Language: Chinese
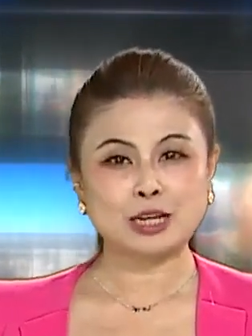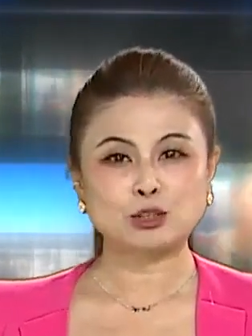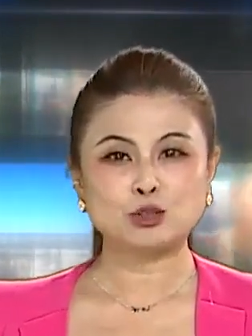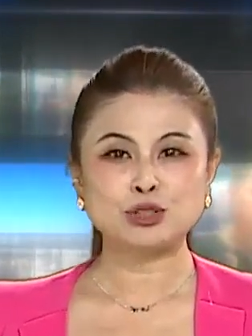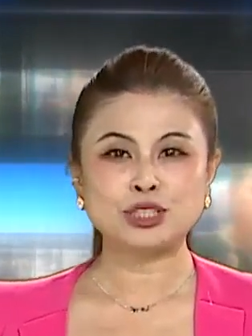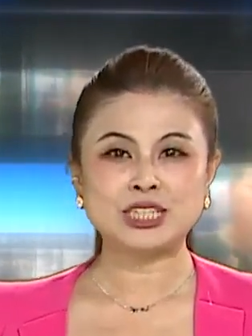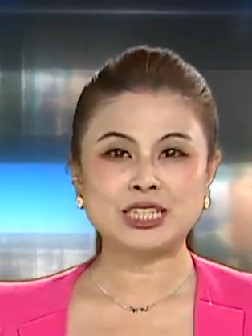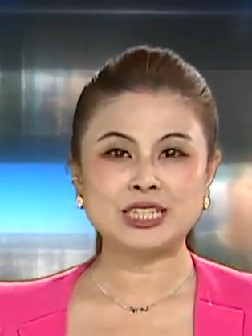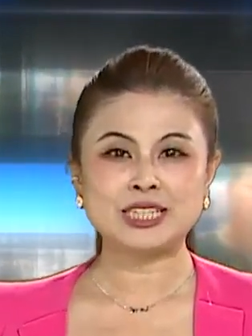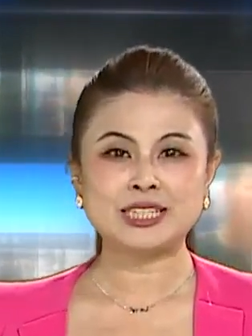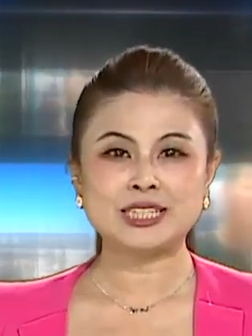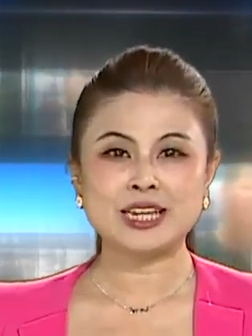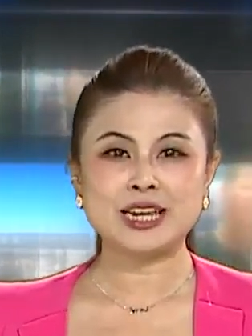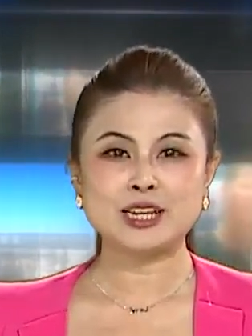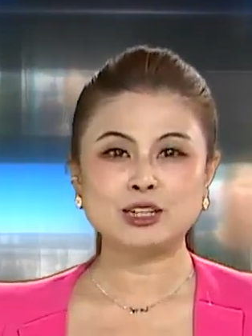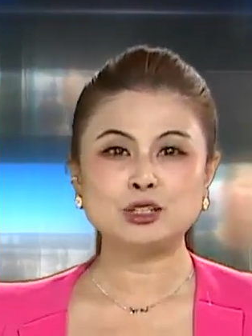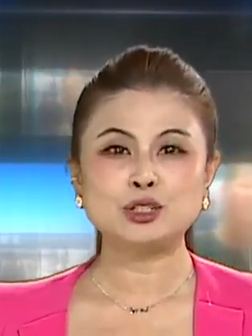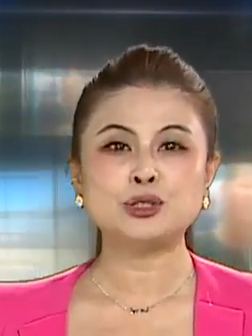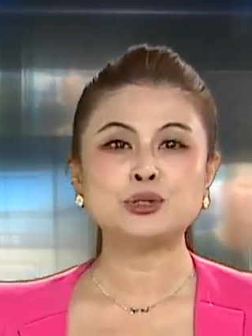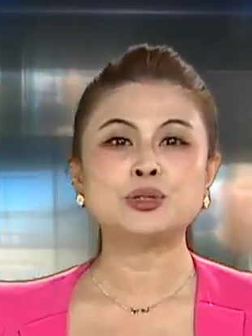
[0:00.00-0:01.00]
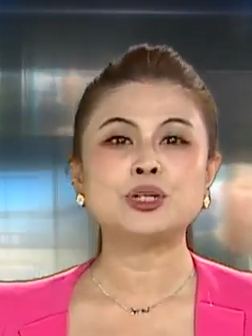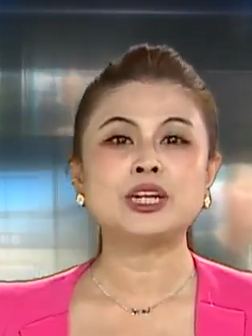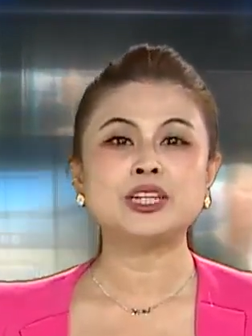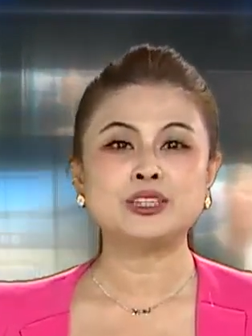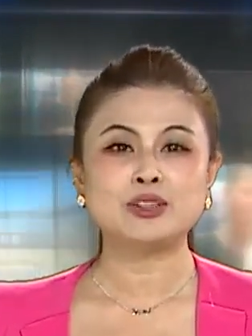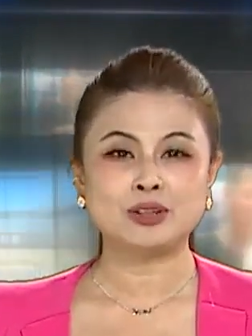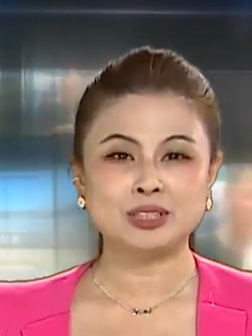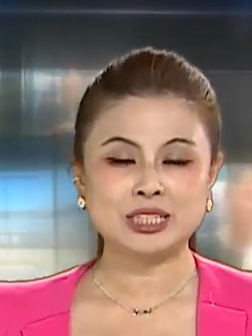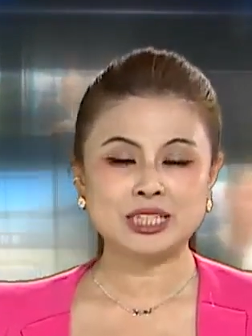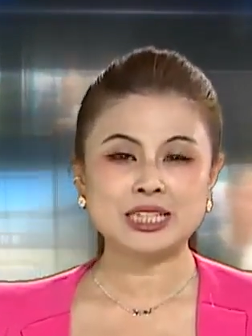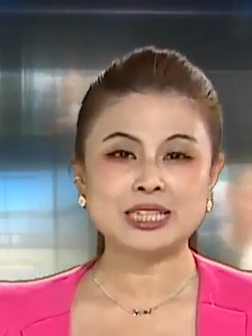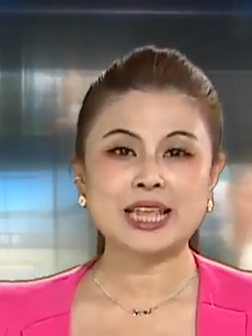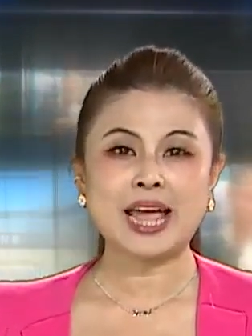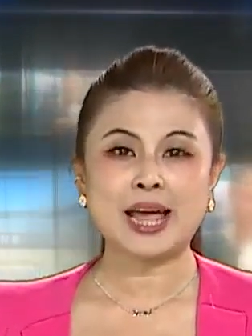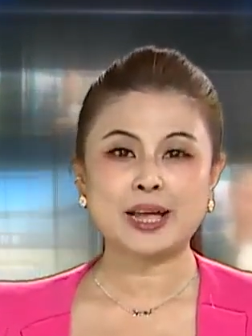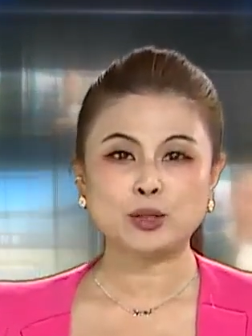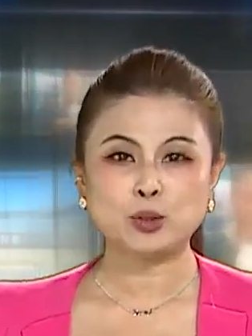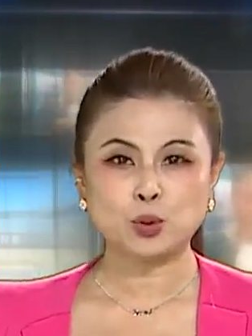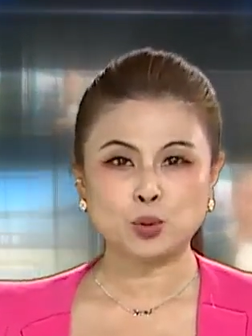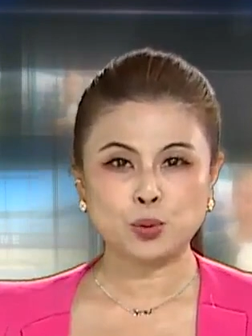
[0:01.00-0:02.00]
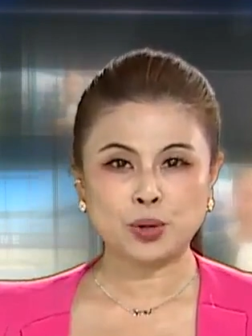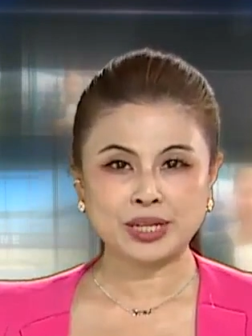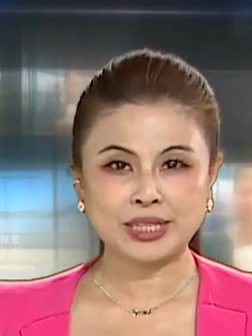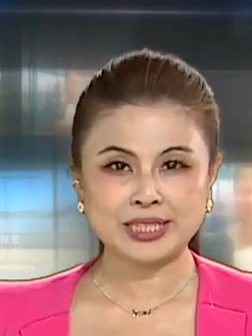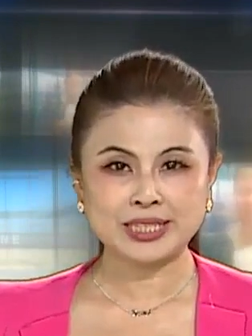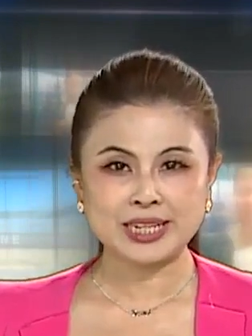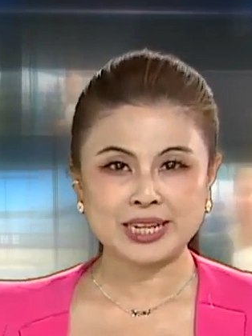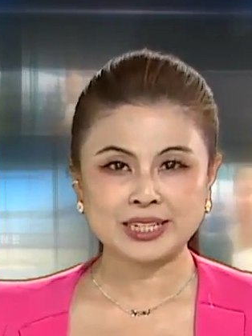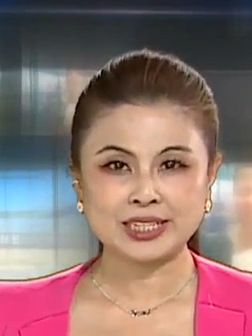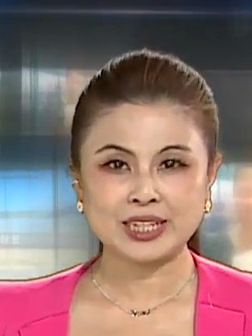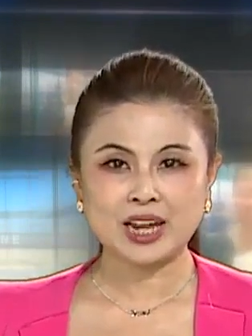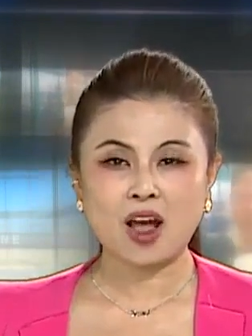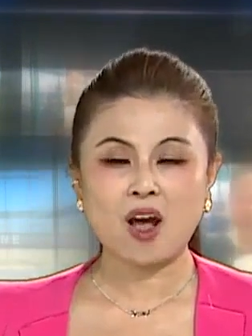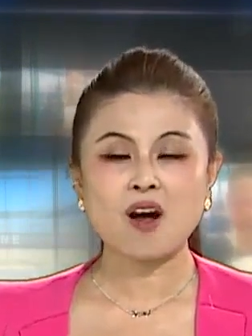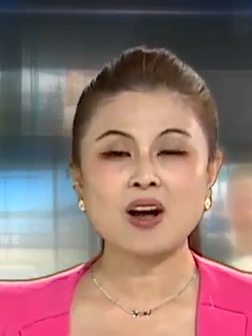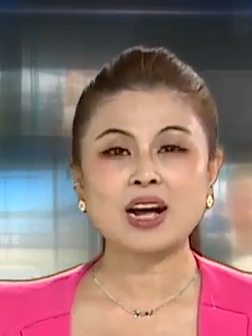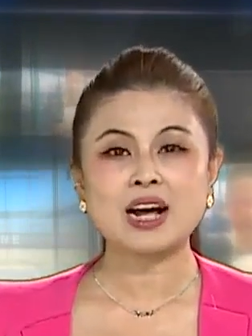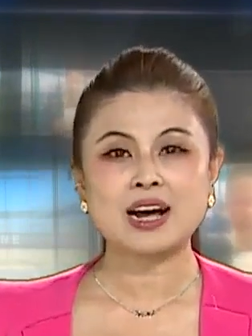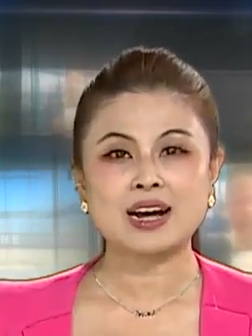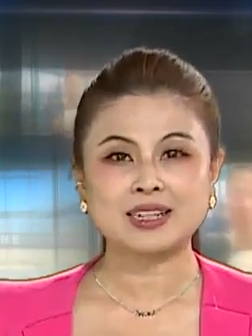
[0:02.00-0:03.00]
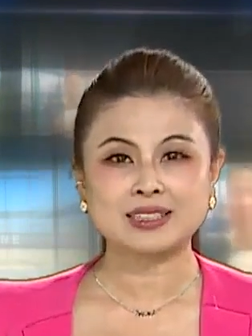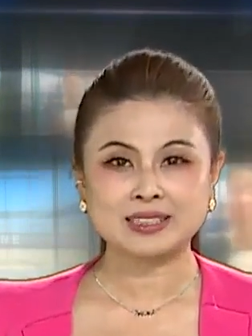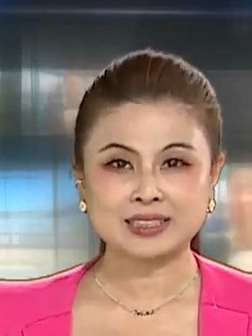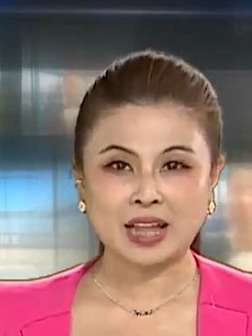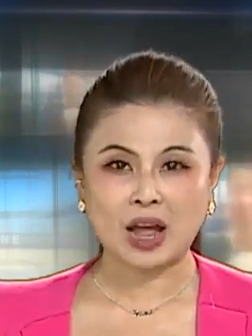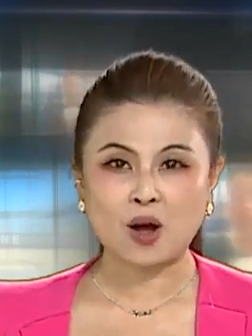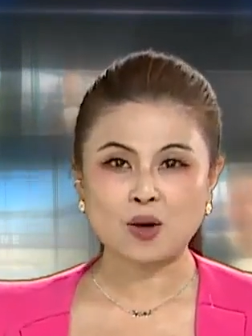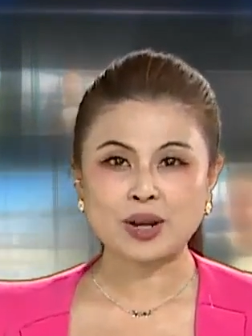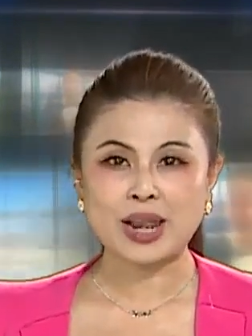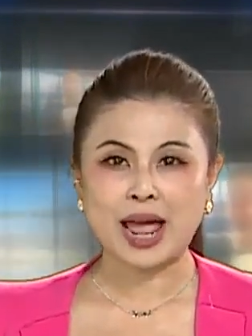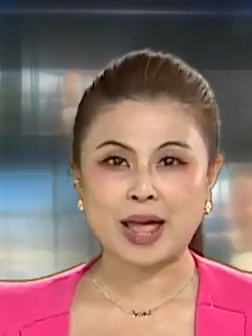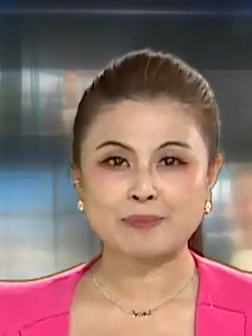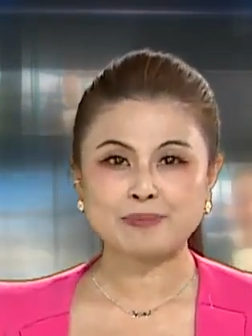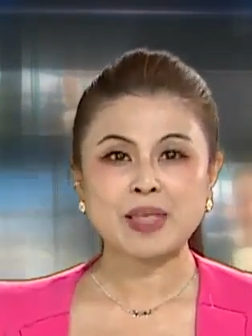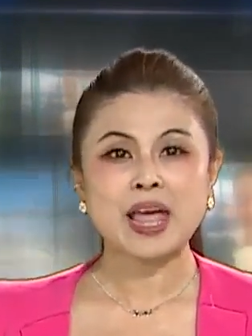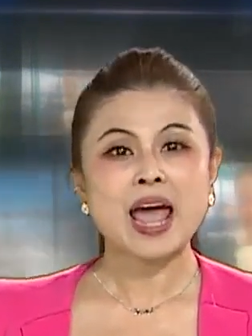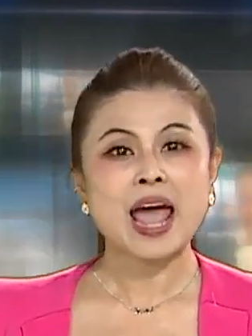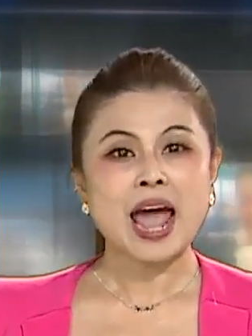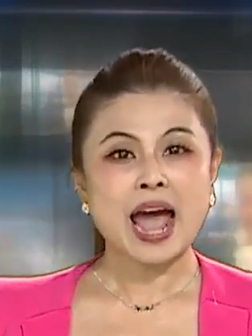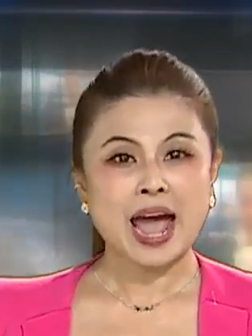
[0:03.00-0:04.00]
展出期间除了有静态图文介绍和导览，